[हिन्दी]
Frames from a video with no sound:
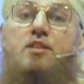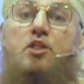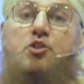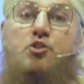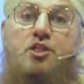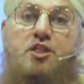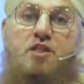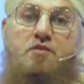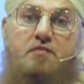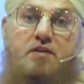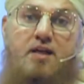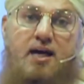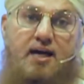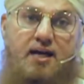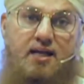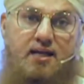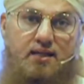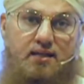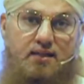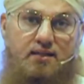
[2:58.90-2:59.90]
तशरीफ़
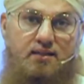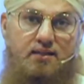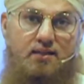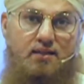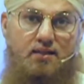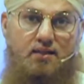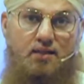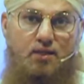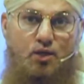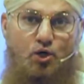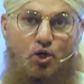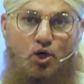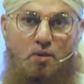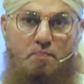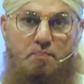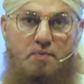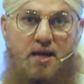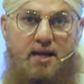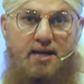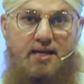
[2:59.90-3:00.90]
लाए और
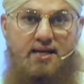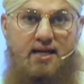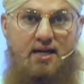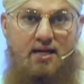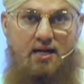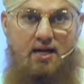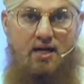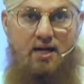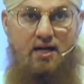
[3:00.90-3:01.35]
प्यारे आका